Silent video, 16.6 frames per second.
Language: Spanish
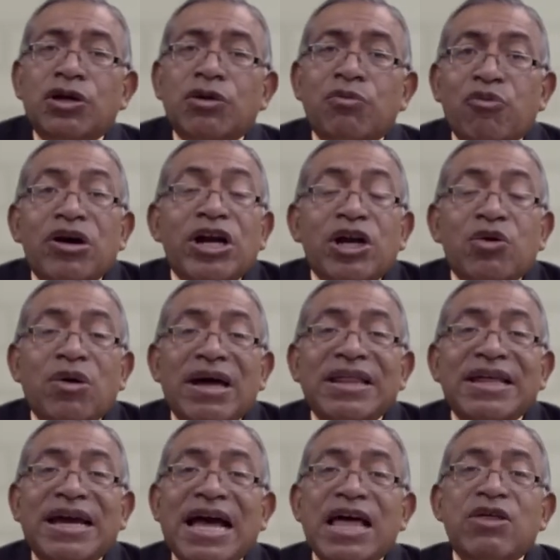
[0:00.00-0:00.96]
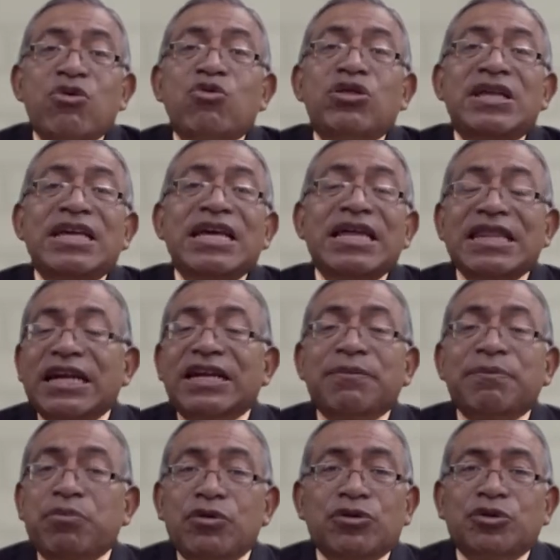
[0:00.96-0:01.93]
Bueno, ha dejado un día de
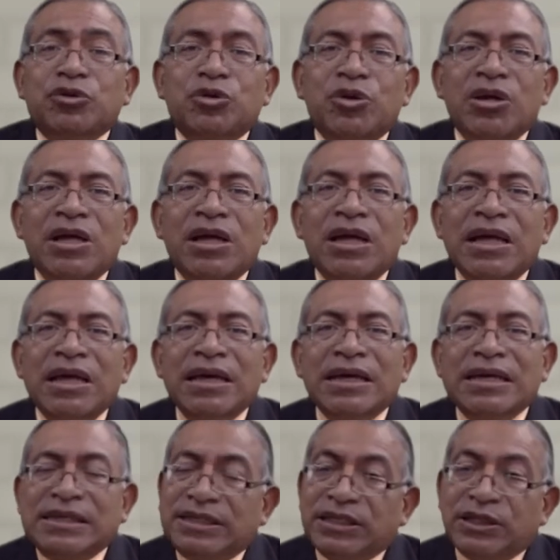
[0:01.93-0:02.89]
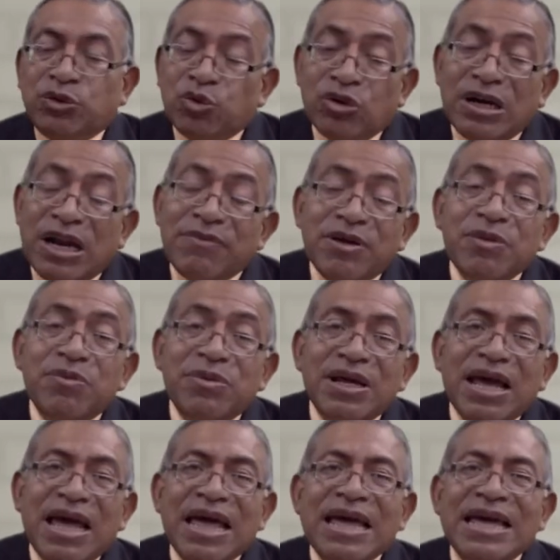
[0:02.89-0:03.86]
reposo que según la
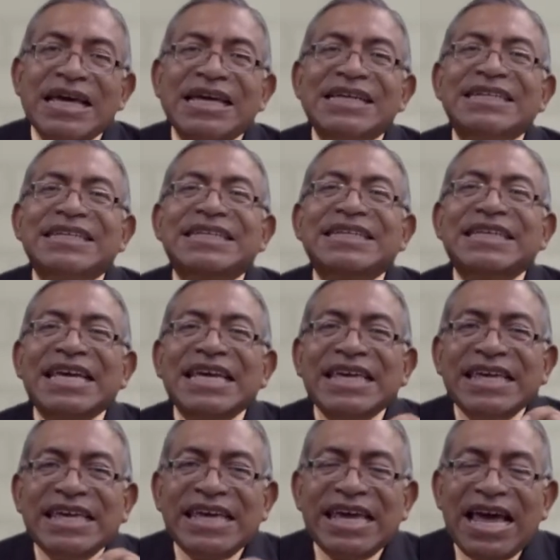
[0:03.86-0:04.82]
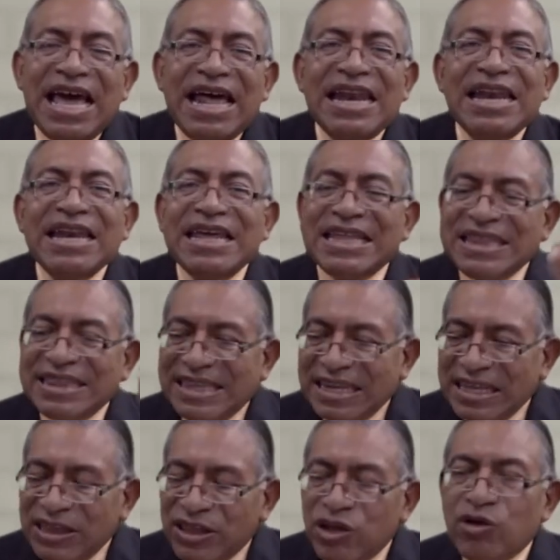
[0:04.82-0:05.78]
Biblia es señal
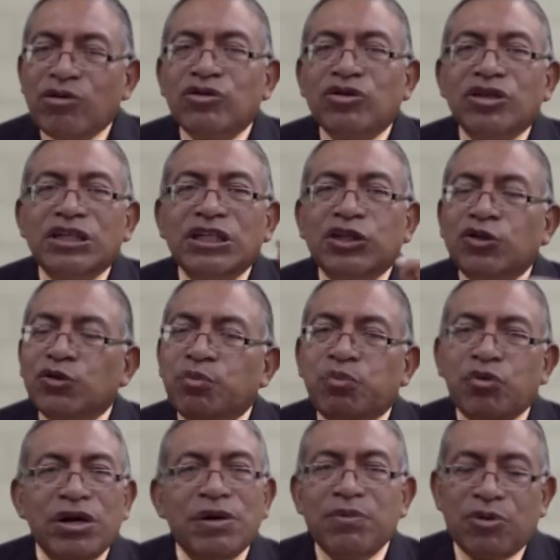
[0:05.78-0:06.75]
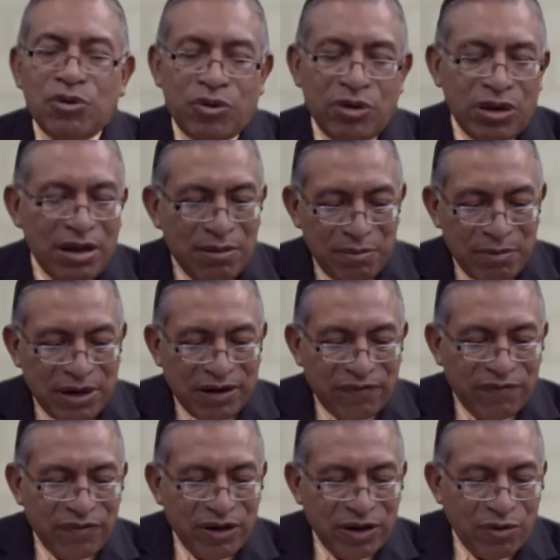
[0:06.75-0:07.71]
entre Dios y su pueblo. Me
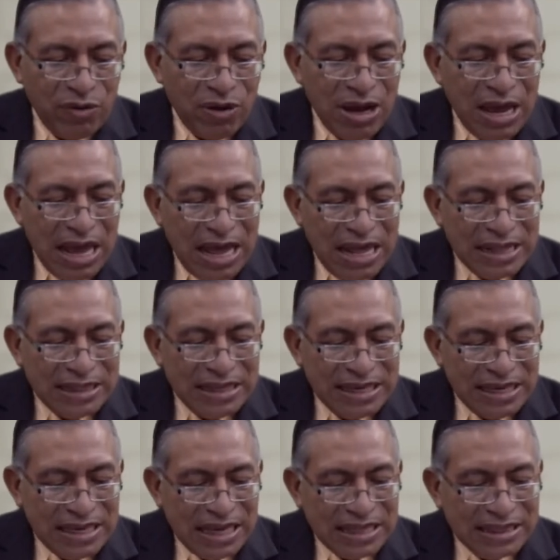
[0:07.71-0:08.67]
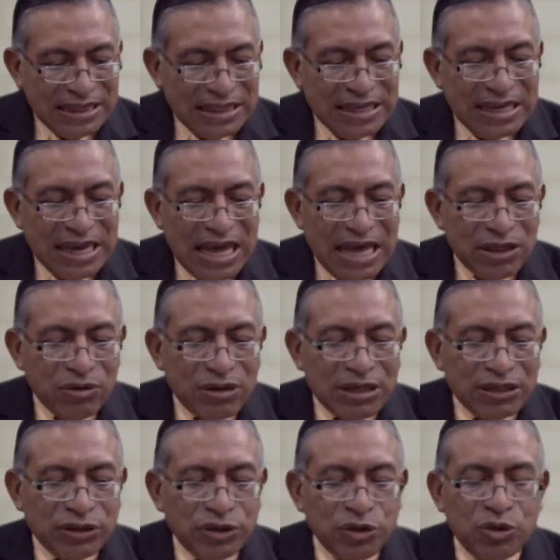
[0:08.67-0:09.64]
refiero al día de
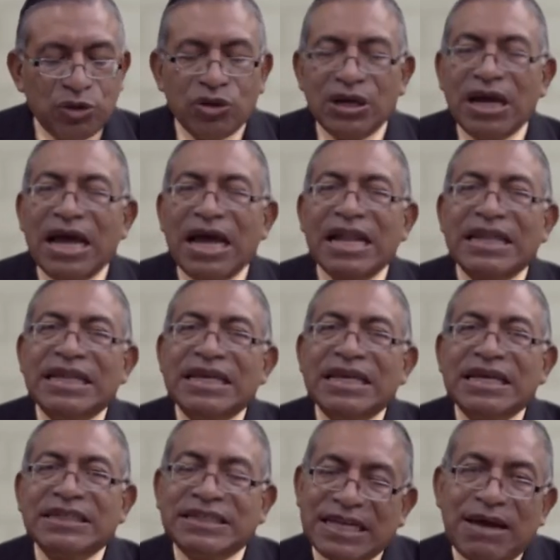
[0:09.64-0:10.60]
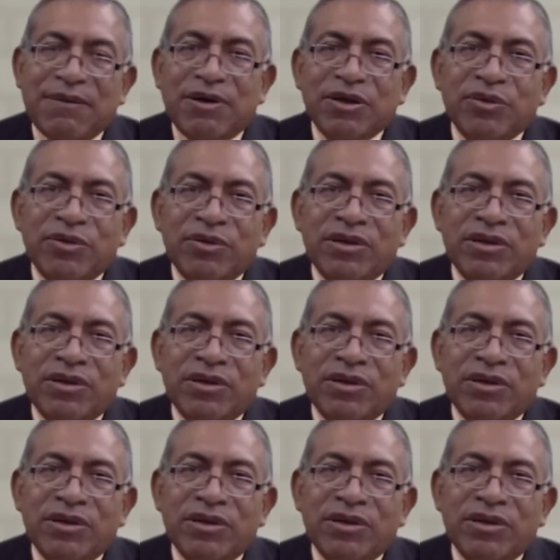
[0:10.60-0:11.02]
adoración, al día sábado.